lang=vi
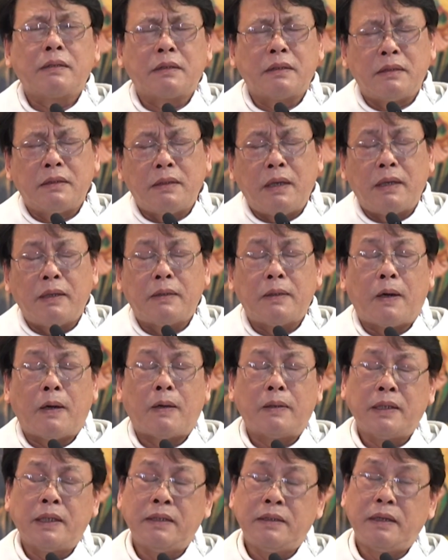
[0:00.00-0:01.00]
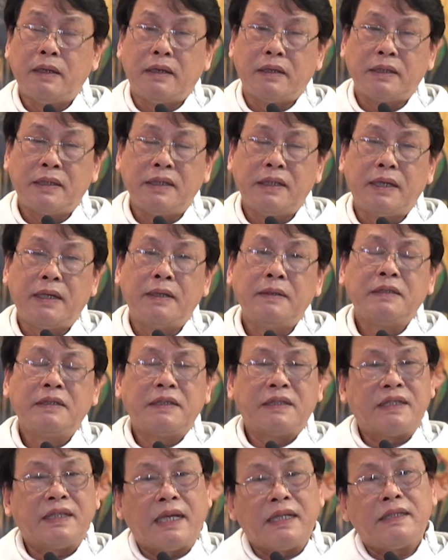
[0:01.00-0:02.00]
từ đời nọ đến đời kia
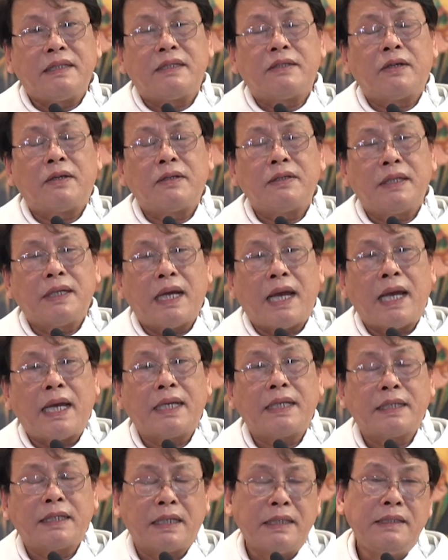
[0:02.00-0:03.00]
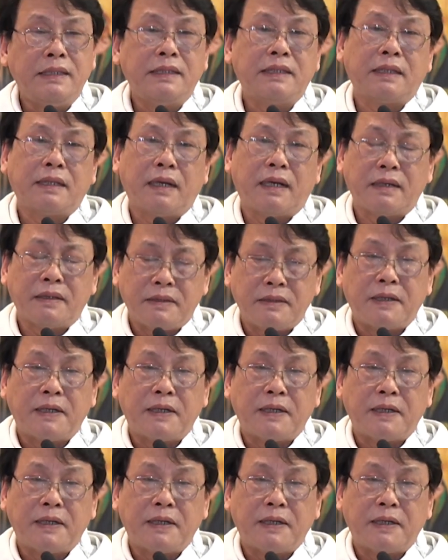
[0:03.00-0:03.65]
dành cho những ai kính sợ